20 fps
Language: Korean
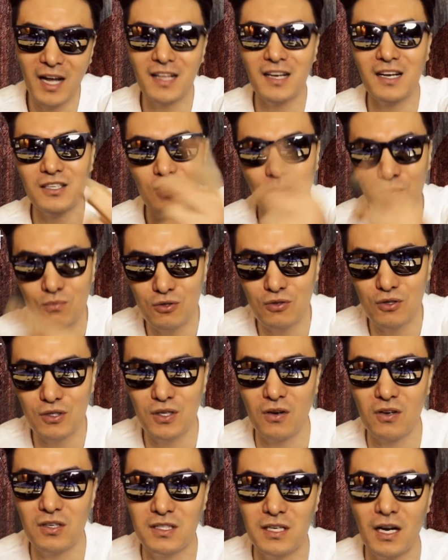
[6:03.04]
하니까 점수도
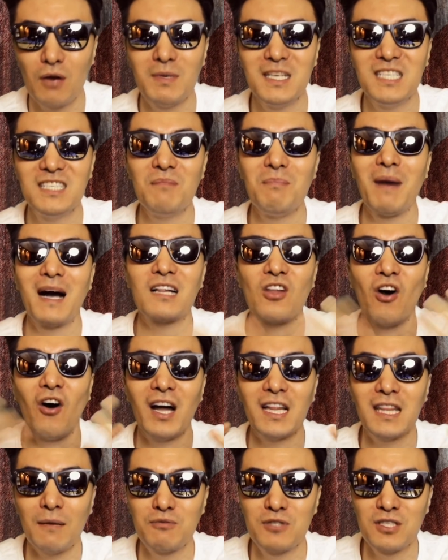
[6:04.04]
저렇지라고 이제 막 더
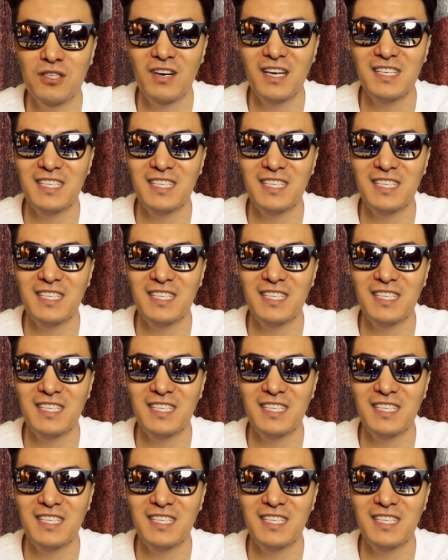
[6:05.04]
갖다 붙이는 거야.